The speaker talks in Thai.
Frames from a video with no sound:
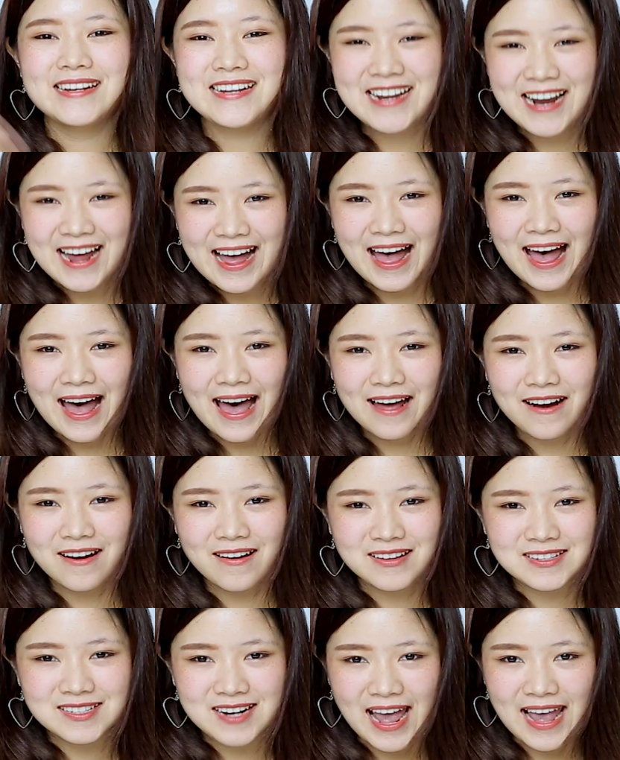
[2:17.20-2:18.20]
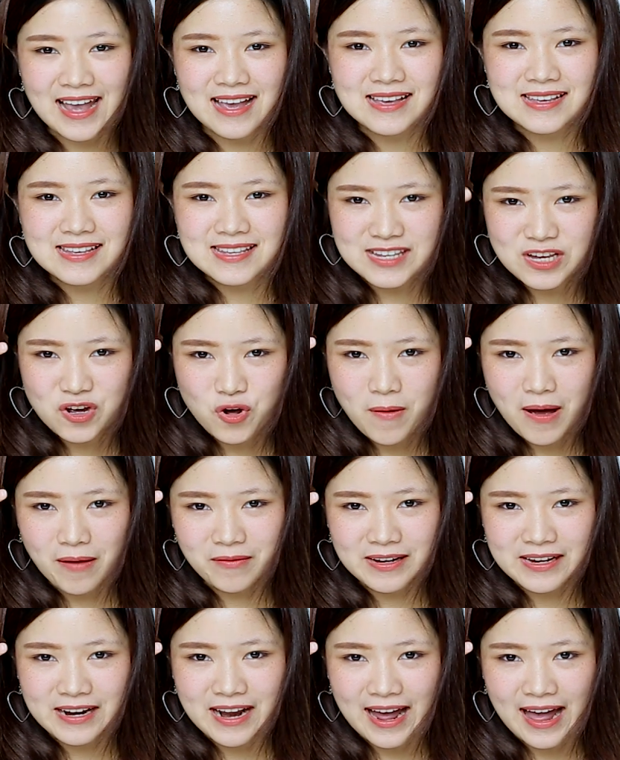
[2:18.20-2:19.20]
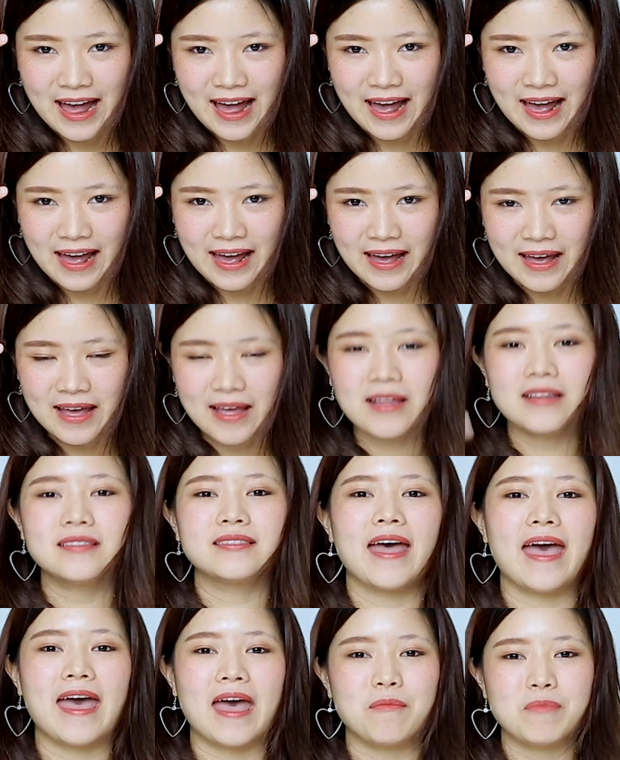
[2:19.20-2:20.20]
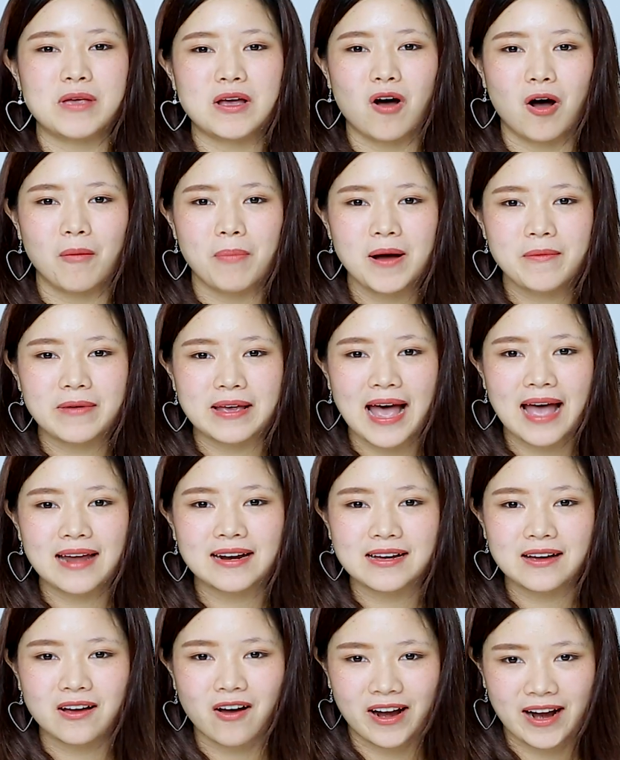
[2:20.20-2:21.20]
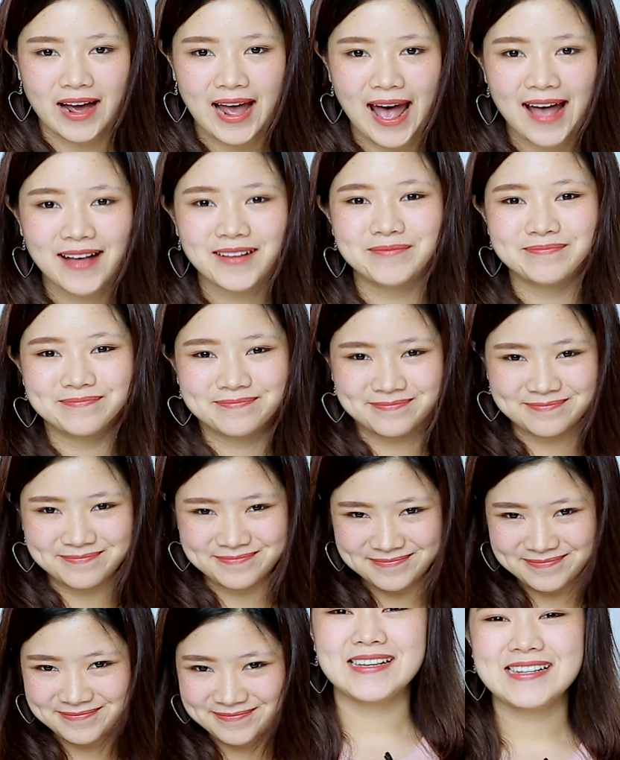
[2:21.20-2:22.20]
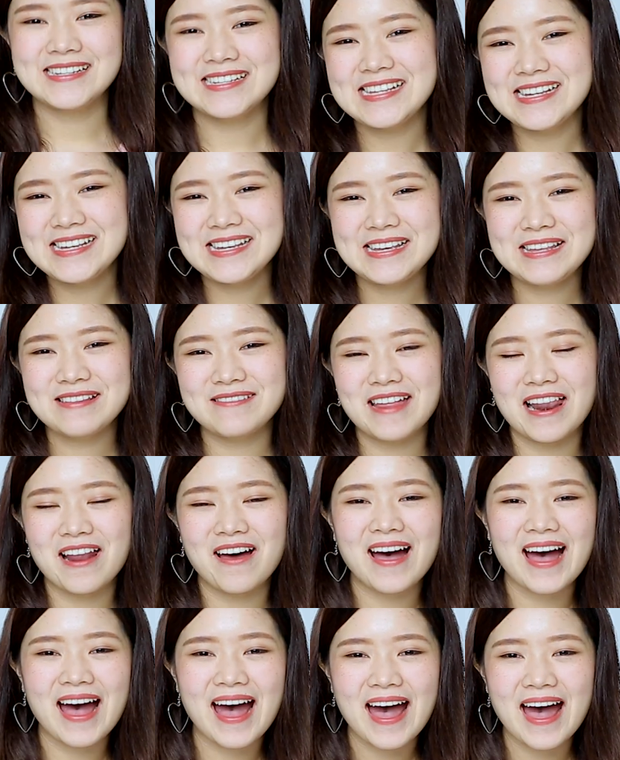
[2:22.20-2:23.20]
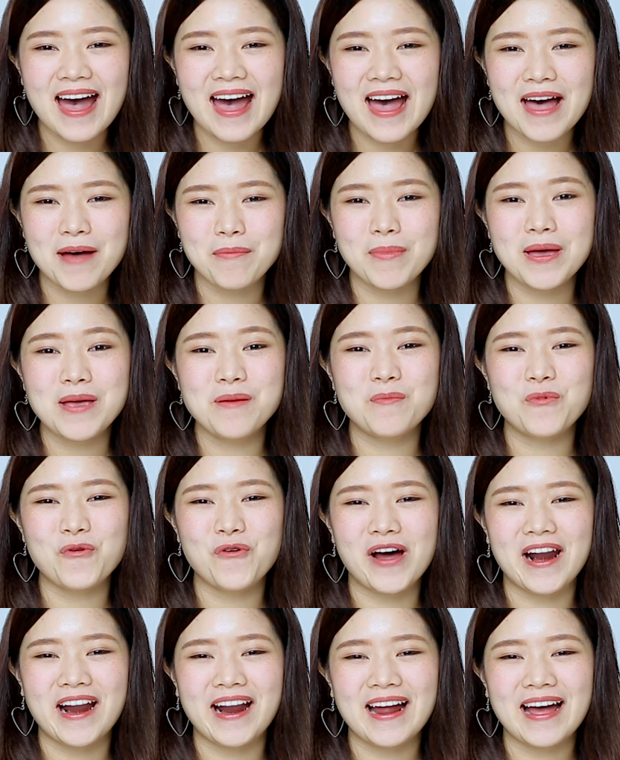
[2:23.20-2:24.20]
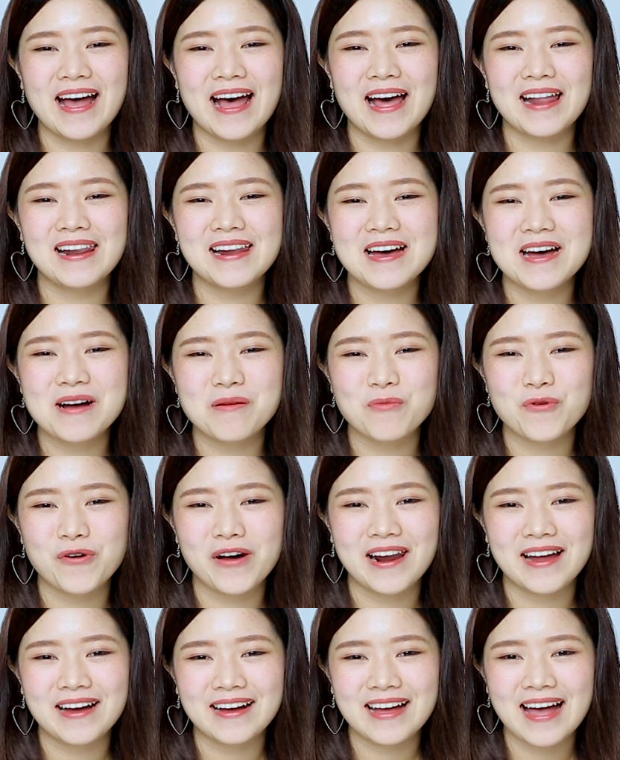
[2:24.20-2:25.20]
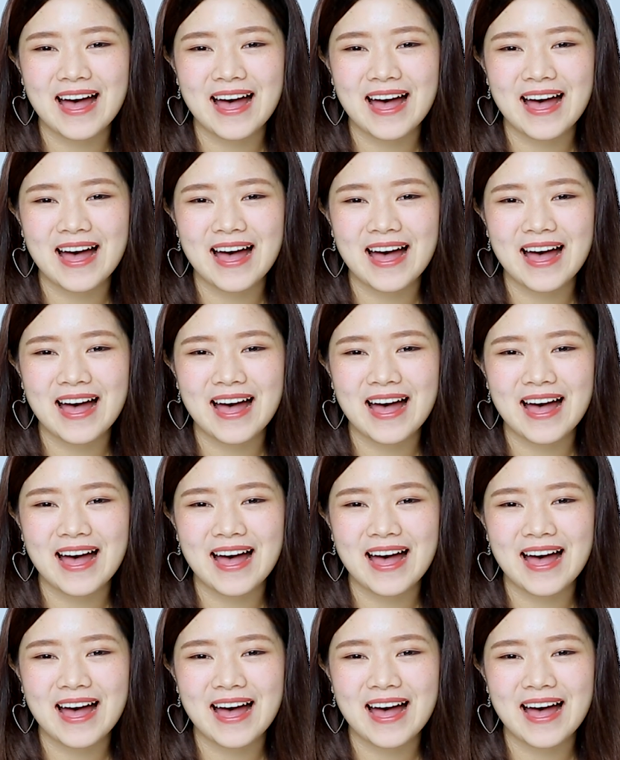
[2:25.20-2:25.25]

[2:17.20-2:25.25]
นี่นะคะเราก็จะได้คิ้วแบบนี้นะคะ แต่บีขอเพิ่มอีกข้างหนึ่งก่อนนะคะนี่เสร็จแล้วค่ะไม่บวชแล้วนะคะเลิกบวชแล้ว